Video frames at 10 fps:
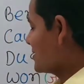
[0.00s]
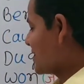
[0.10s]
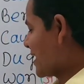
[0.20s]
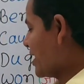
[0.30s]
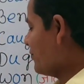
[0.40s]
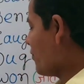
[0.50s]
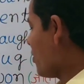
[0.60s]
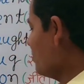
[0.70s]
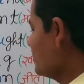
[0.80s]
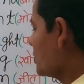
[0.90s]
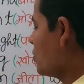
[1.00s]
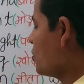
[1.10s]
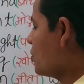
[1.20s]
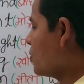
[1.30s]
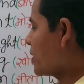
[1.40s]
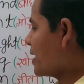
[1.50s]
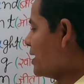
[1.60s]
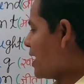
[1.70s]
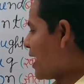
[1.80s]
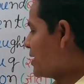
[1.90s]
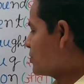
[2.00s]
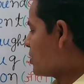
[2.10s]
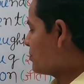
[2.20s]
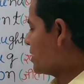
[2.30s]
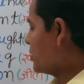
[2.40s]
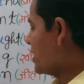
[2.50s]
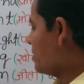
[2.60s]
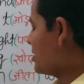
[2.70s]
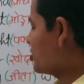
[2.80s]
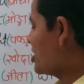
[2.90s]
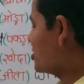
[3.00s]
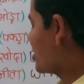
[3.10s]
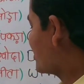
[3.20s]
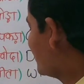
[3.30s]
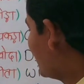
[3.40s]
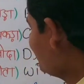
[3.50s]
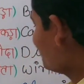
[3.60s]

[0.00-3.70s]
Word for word: सेकेंड फॉर्म ओ हो गया आई को हमने ए में चेंज कर दिया